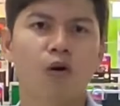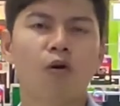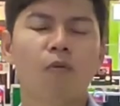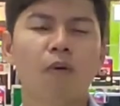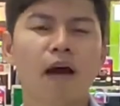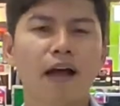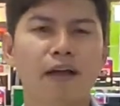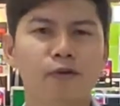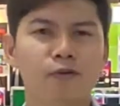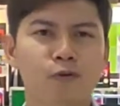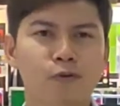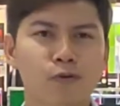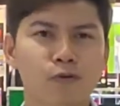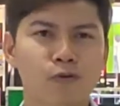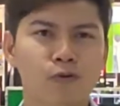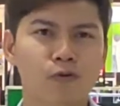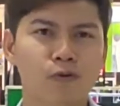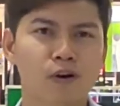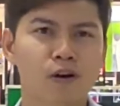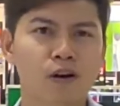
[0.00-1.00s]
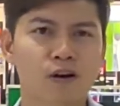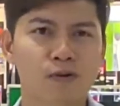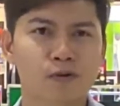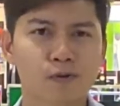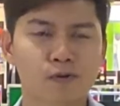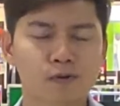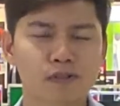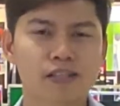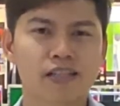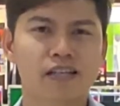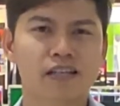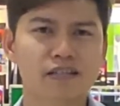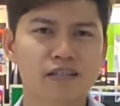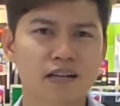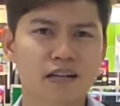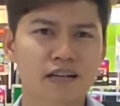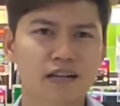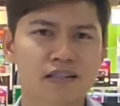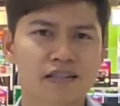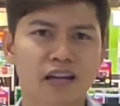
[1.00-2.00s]
เขาบายกูรูรู้จริง
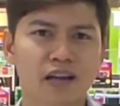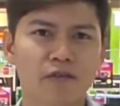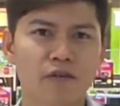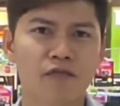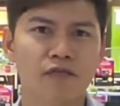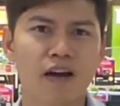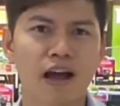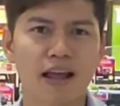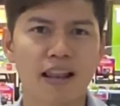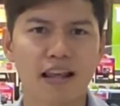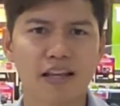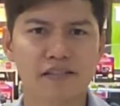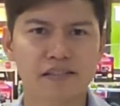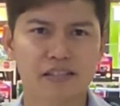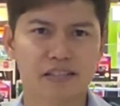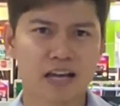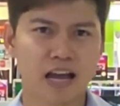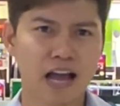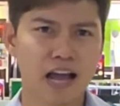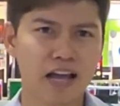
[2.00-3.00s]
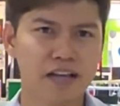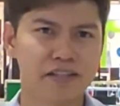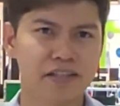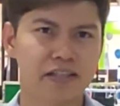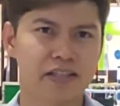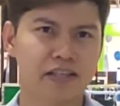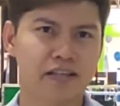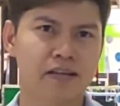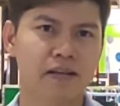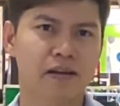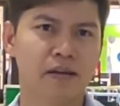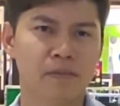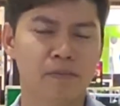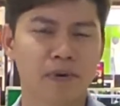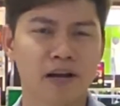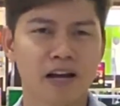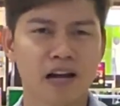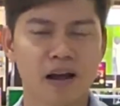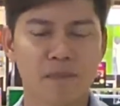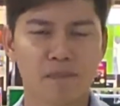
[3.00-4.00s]
เรื่องเครื่องใช้ไฟฟ้าและสินค้าไอที
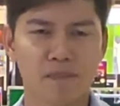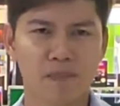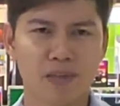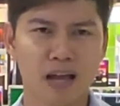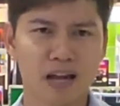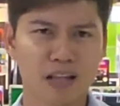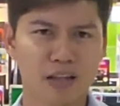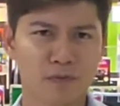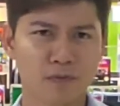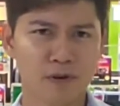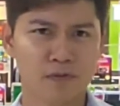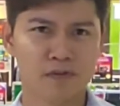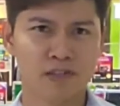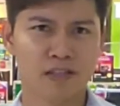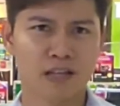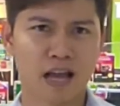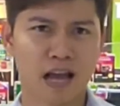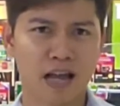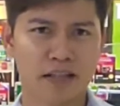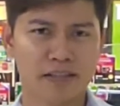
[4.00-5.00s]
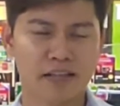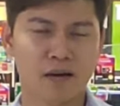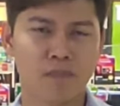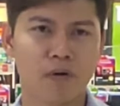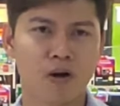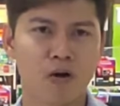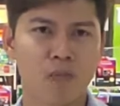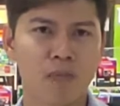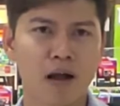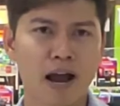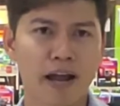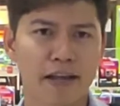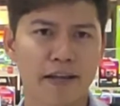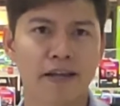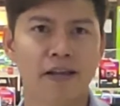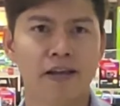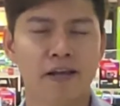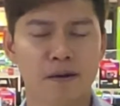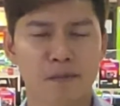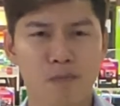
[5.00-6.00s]
ไปกับนักรีวิวสินค้าจากเขาบาย
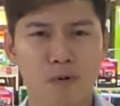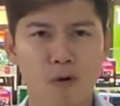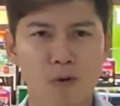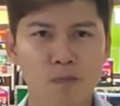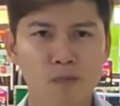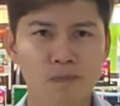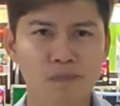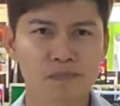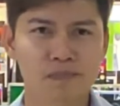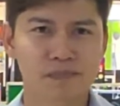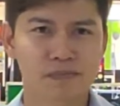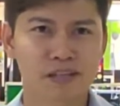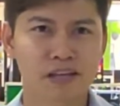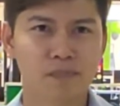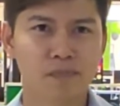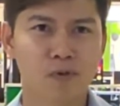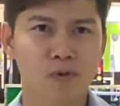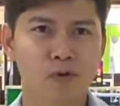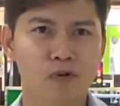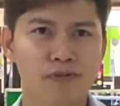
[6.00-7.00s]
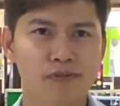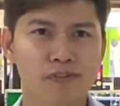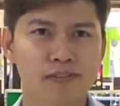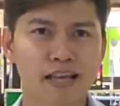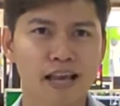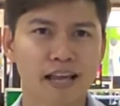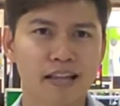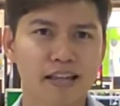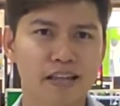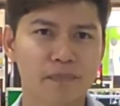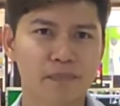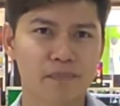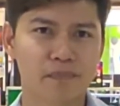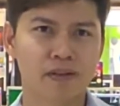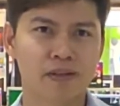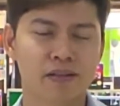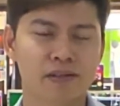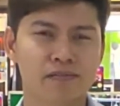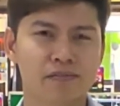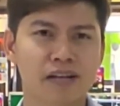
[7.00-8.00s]
ผมเทพมงคลแซ่ลิม
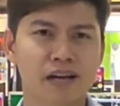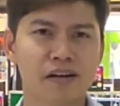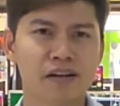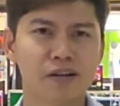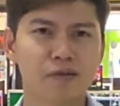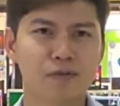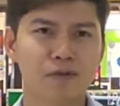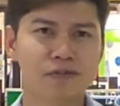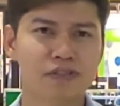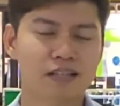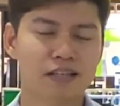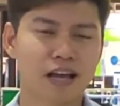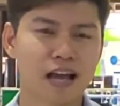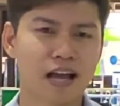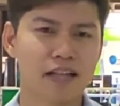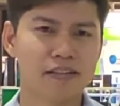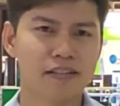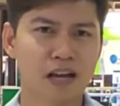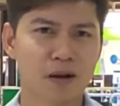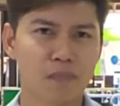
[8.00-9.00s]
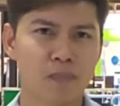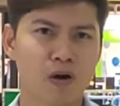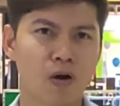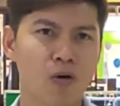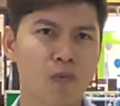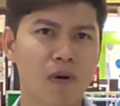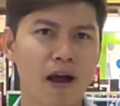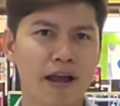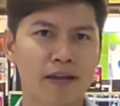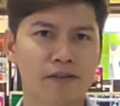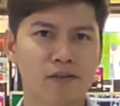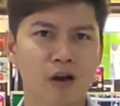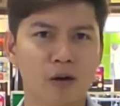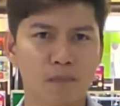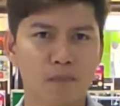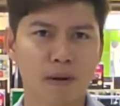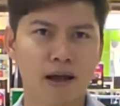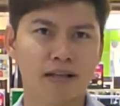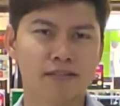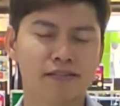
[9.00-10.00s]
นักรีวิวสินค้าจากเขาบาย
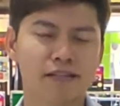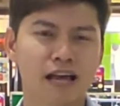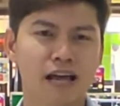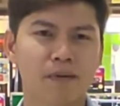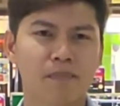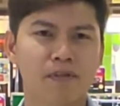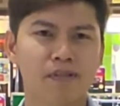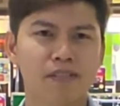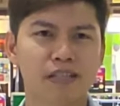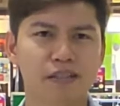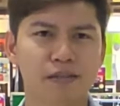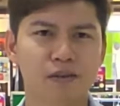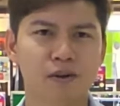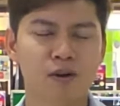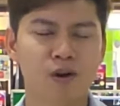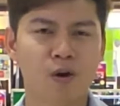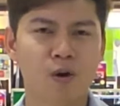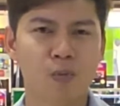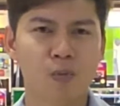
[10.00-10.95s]
ท็อปพาซ z าพิจิต